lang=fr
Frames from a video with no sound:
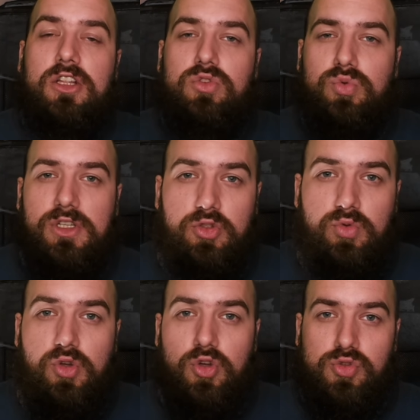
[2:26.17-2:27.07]
tous les
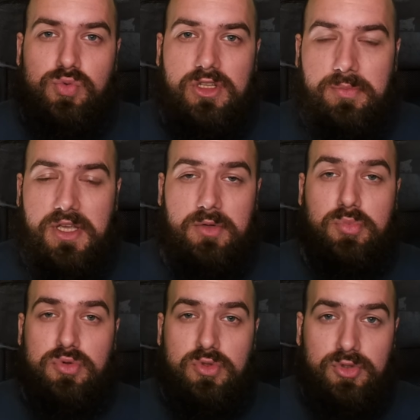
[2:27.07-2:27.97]
tueurs jouent des perks
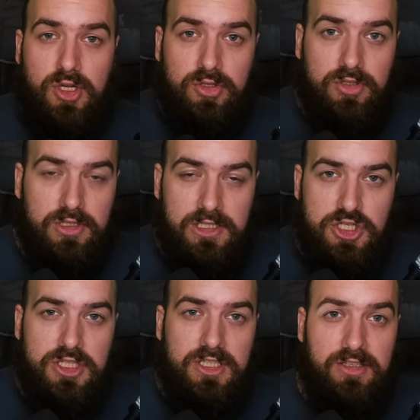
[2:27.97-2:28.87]
pour down, les
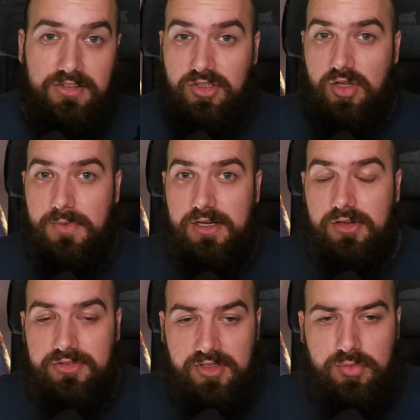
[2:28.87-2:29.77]
gêner, c'est normal,
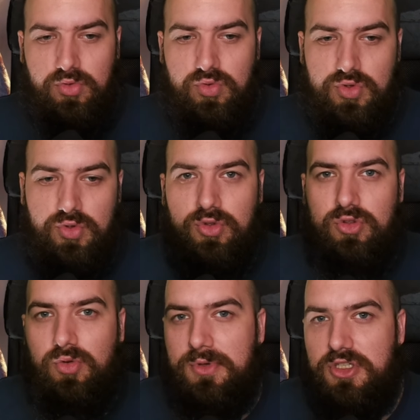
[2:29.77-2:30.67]
c'est le but du jeu,
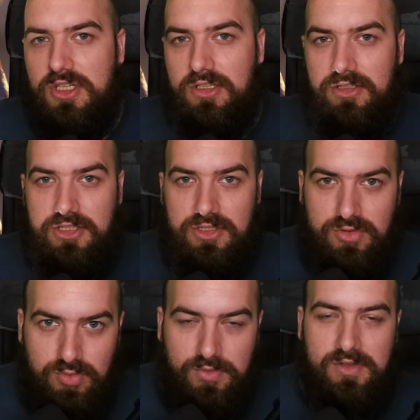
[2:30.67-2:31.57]
d'empêcher les
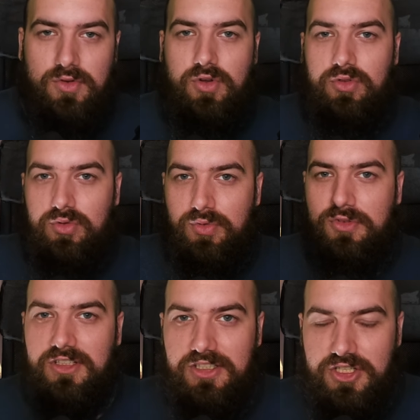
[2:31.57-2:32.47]
survivants de
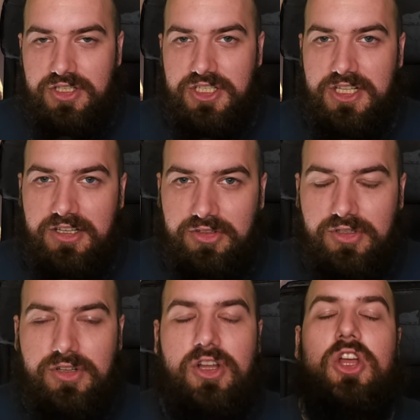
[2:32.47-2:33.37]
faire des
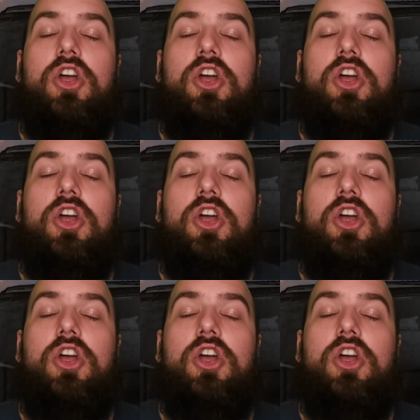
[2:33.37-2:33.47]
générateurs.